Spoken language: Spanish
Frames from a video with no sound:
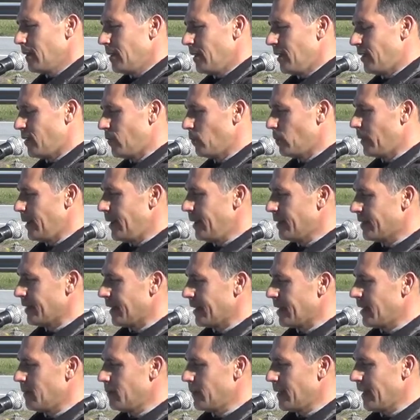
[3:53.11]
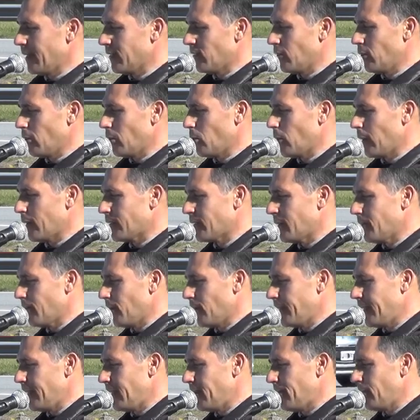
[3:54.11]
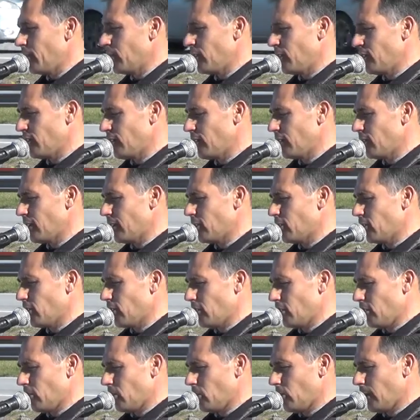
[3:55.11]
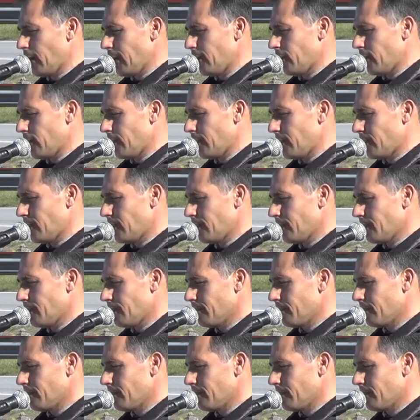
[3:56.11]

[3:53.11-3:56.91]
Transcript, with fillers: y se utiliza el gimnasio el cual se pone a disposición de todos los jugadores.